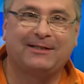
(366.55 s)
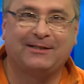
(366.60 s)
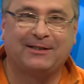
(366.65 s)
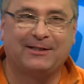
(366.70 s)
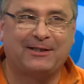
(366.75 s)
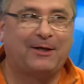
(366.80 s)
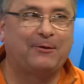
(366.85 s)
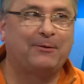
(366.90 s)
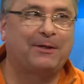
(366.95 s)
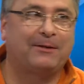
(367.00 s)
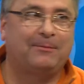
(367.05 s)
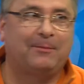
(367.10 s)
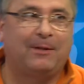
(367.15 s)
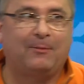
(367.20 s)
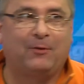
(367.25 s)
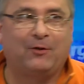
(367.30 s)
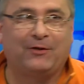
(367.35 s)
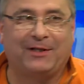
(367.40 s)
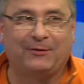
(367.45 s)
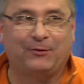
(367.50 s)
esta vez
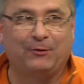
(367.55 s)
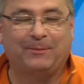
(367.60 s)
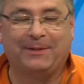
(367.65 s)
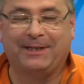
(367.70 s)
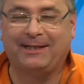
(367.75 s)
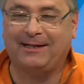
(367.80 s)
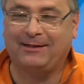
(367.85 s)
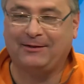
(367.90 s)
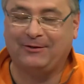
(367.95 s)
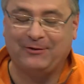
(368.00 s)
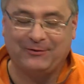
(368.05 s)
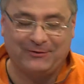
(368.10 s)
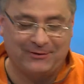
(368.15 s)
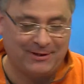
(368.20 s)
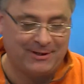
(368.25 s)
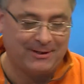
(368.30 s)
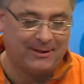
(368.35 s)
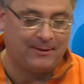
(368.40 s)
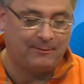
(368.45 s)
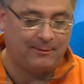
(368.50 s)
vamos a superarnos,
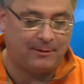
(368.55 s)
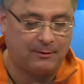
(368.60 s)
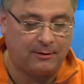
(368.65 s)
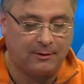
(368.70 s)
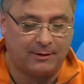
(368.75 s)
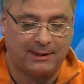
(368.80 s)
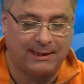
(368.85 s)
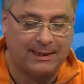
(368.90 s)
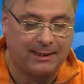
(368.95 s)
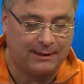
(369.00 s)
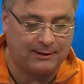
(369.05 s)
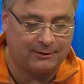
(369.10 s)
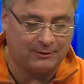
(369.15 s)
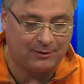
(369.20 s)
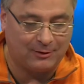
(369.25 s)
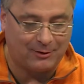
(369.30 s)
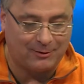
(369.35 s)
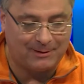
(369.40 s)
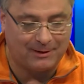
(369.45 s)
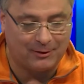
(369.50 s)
vamos a ordenarle todos
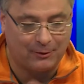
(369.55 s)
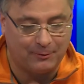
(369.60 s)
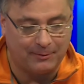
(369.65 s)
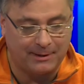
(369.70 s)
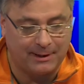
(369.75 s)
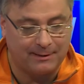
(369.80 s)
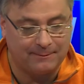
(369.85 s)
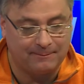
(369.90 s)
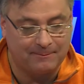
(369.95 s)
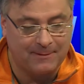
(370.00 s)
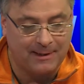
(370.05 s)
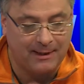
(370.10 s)
los bancos bien.